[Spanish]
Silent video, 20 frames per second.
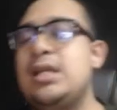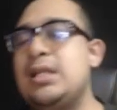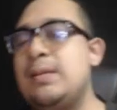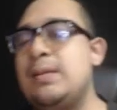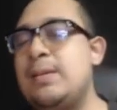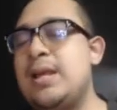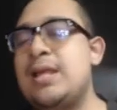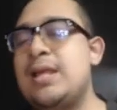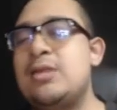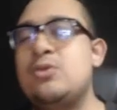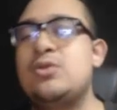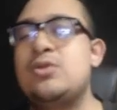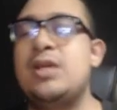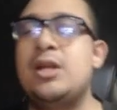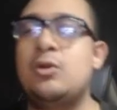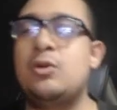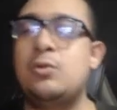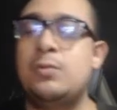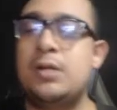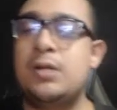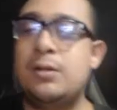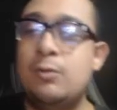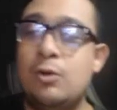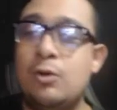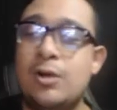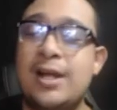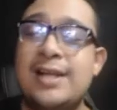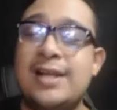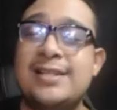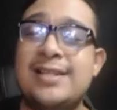deberían de usar
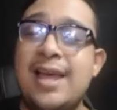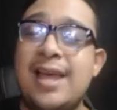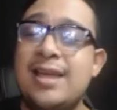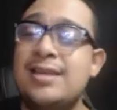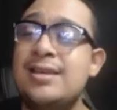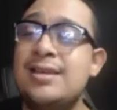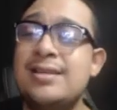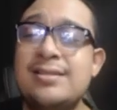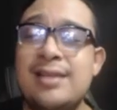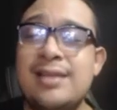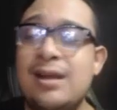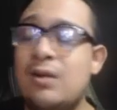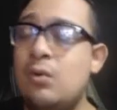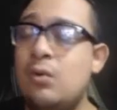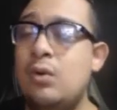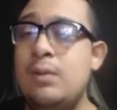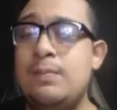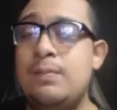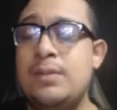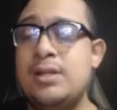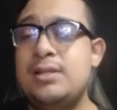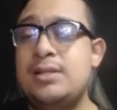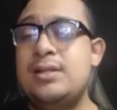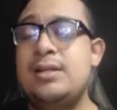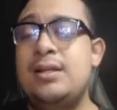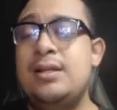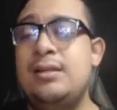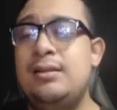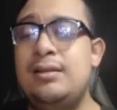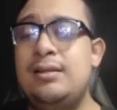cubrebocas, de allí sacó el
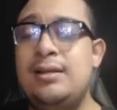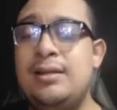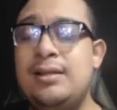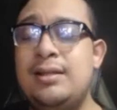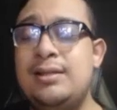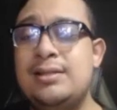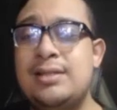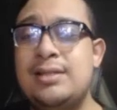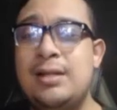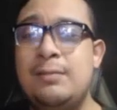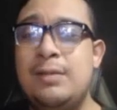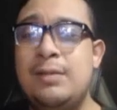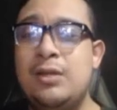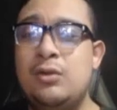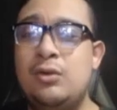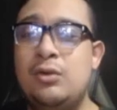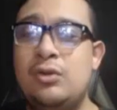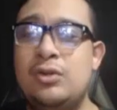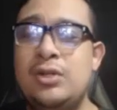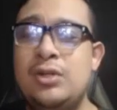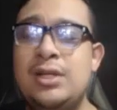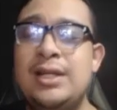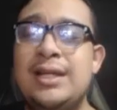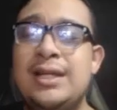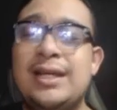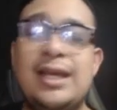presidente de El Salvador